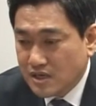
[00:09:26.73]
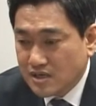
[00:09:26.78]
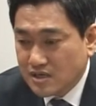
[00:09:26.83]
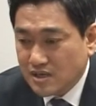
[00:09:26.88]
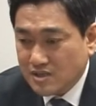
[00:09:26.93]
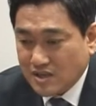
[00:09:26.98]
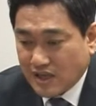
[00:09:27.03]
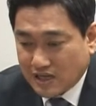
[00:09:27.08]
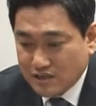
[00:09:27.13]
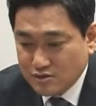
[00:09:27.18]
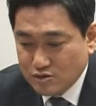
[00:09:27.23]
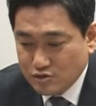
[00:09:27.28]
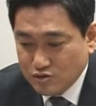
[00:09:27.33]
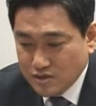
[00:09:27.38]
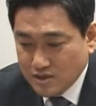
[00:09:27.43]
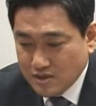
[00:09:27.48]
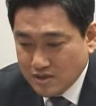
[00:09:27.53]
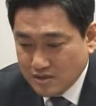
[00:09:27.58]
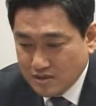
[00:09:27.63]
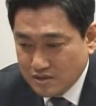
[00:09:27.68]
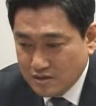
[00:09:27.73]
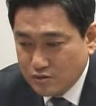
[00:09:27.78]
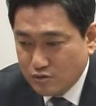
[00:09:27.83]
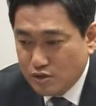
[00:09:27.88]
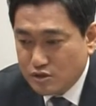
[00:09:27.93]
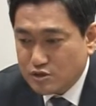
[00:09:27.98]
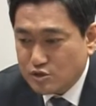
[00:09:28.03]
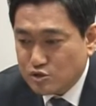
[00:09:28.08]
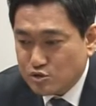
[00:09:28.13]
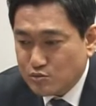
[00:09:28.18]
이게 단순히
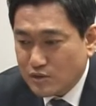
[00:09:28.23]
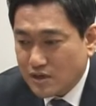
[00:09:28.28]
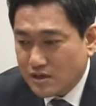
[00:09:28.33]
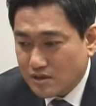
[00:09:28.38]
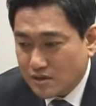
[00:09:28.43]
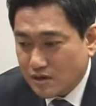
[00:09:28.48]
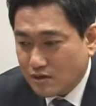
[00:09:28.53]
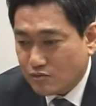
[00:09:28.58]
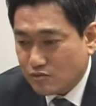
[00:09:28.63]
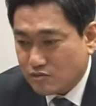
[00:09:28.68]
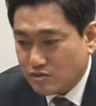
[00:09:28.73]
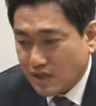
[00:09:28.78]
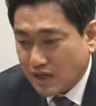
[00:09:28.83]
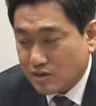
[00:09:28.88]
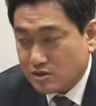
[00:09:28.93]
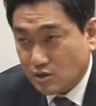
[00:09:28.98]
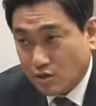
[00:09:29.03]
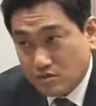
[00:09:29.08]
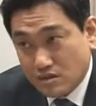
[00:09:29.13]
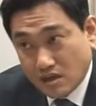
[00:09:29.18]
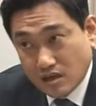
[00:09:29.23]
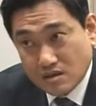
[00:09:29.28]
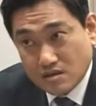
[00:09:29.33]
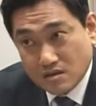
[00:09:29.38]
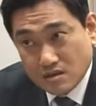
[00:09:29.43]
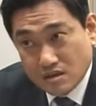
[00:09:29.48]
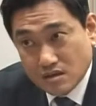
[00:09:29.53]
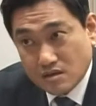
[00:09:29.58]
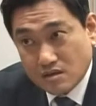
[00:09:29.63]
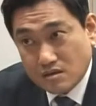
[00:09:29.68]
의원 수만을 갖고 정당의
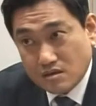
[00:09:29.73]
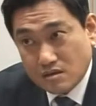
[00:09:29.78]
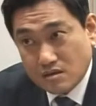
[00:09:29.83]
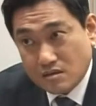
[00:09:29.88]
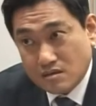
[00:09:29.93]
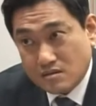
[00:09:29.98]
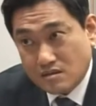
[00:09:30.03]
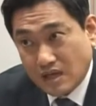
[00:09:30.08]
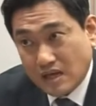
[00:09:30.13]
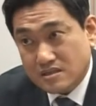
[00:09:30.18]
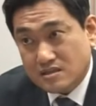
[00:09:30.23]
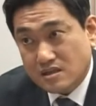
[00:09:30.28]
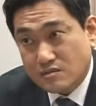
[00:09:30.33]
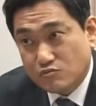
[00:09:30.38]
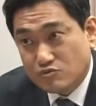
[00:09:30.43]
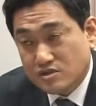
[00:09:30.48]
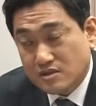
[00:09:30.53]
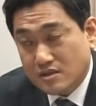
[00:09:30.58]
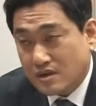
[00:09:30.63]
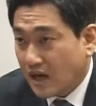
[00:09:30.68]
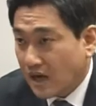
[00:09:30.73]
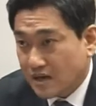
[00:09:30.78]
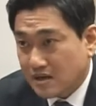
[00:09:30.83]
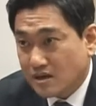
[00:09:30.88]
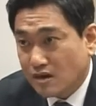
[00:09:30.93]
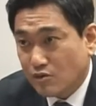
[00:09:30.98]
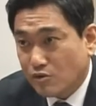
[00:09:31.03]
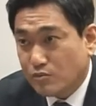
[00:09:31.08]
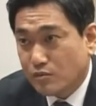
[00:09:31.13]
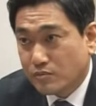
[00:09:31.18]
크기를 따질 문제는
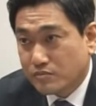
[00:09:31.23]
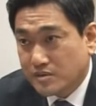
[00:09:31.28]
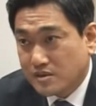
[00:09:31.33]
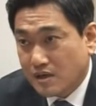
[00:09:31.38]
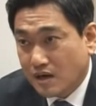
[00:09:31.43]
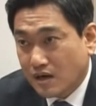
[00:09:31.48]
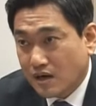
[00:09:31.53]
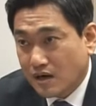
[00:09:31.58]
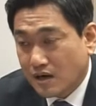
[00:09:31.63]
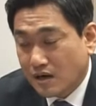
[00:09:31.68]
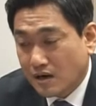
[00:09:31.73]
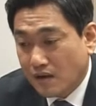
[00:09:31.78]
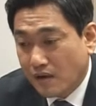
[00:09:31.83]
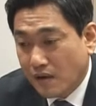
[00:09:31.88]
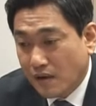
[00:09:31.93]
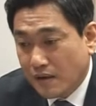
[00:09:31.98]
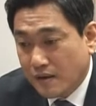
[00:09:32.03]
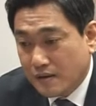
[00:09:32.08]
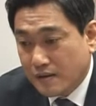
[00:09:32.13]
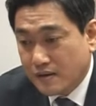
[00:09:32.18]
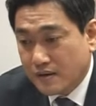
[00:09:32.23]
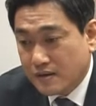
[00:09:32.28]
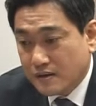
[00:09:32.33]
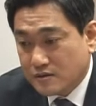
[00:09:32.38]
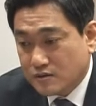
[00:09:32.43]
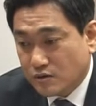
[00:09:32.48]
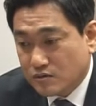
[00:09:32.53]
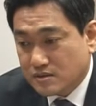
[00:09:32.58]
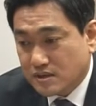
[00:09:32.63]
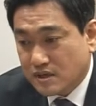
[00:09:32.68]
아니라고 봅니다. 네. 예,
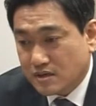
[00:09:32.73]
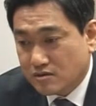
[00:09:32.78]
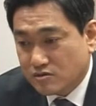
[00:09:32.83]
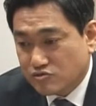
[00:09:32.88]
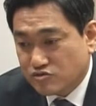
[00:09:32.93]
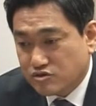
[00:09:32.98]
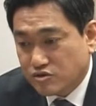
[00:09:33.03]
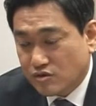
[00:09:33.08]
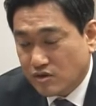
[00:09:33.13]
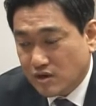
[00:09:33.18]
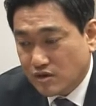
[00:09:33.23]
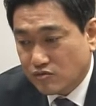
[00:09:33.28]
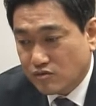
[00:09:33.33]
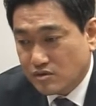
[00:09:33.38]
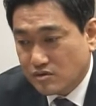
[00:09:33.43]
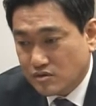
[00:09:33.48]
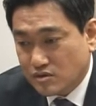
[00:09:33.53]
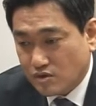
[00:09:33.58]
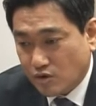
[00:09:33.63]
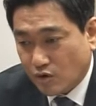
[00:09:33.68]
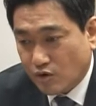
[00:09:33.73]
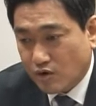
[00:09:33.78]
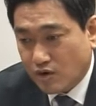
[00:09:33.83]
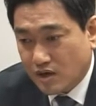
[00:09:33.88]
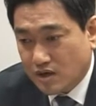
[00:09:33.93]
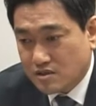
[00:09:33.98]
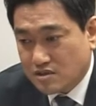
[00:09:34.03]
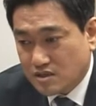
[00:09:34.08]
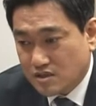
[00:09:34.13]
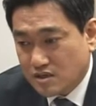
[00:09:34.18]
정당을 구성하고 있는 여러
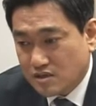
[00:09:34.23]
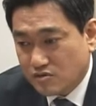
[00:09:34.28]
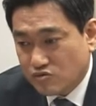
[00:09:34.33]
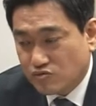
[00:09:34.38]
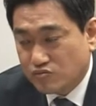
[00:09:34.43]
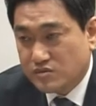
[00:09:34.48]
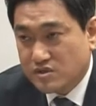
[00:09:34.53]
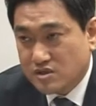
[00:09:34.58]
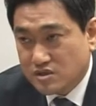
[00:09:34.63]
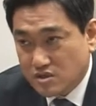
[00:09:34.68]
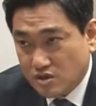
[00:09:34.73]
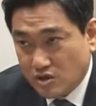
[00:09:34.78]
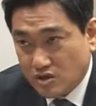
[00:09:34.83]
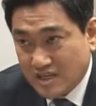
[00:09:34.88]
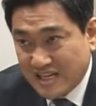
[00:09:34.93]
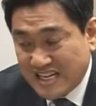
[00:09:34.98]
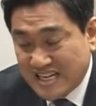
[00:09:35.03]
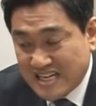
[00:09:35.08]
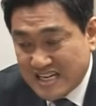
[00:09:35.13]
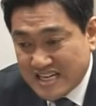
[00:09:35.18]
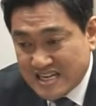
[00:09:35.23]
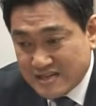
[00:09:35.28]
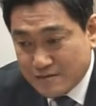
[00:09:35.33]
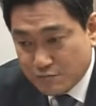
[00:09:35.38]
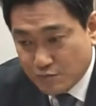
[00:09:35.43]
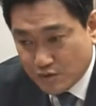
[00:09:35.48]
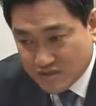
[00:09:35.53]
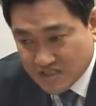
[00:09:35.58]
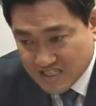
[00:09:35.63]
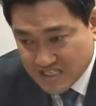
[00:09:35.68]
가지 국민적
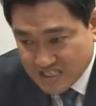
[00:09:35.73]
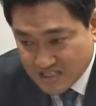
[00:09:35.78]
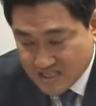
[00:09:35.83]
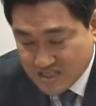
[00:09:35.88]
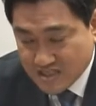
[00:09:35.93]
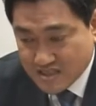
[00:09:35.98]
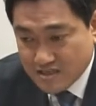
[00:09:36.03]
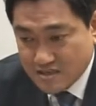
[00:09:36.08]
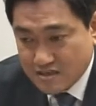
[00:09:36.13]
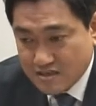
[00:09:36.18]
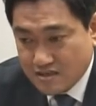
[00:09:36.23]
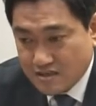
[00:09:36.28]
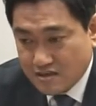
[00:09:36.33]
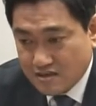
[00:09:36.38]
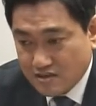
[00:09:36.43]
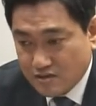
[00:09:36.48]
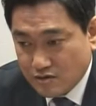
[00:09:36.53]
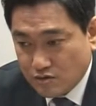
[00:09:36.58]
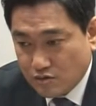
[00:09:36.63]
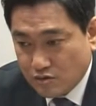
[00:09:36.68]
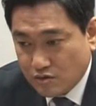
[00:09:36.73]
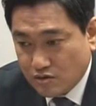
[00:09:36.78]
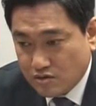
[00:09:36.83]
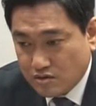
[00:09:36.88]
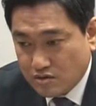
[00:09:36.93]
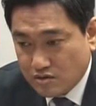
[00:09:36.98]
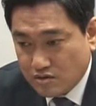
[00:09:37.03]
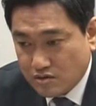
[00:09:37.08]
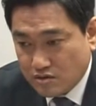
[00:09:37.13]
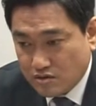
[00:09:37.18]
뭐 지지 그리고
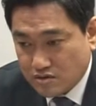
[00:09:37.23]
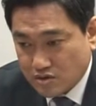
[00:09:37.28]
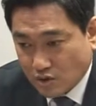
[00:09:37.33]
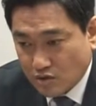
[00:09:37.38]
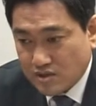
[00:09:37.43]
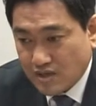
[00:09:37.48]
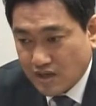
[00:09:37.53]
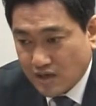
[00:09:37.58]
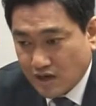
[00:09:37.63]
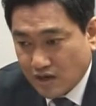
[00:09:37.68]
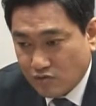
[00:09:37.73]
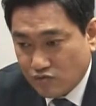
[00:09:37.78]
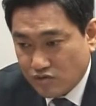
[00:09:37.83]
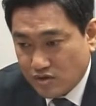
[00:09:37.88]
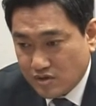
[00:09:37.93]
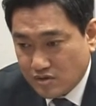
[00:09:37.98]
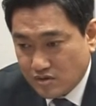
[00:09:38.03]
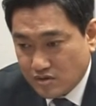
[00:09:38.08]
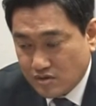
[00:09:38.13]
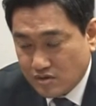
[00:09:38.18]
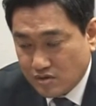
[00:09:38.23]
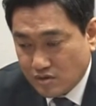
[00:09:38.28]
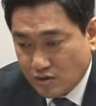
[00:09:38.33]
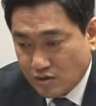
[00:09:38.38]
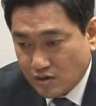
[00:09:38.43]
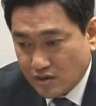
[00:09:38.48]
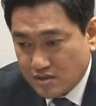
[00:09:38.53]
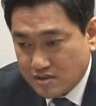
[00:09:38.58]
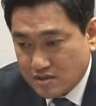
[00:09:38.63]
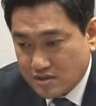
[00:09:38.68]
그 정당이 갖고 있는
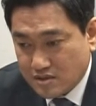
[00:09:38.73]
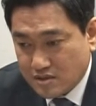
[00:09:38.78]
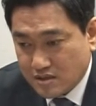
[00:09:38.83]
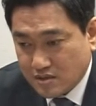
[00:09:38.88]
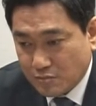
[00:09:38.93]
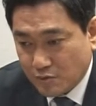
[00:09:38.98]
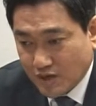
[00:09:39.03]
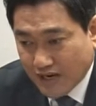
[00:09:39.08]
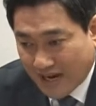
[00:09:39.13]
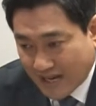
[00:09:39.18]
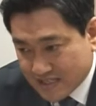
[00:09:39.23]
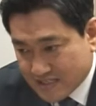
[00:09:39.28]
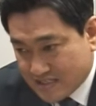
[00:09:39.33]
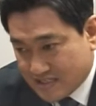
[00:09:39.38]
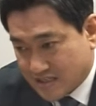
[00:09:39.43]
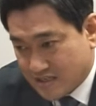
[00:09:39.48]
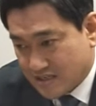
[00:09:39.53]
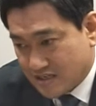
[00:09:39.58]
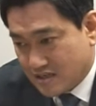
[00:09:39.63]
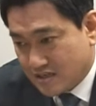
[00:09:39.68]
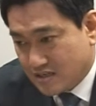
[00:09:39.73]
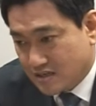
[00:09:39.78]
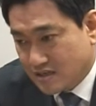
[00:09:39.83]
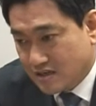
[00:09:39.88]
여러 가지 뭐 가치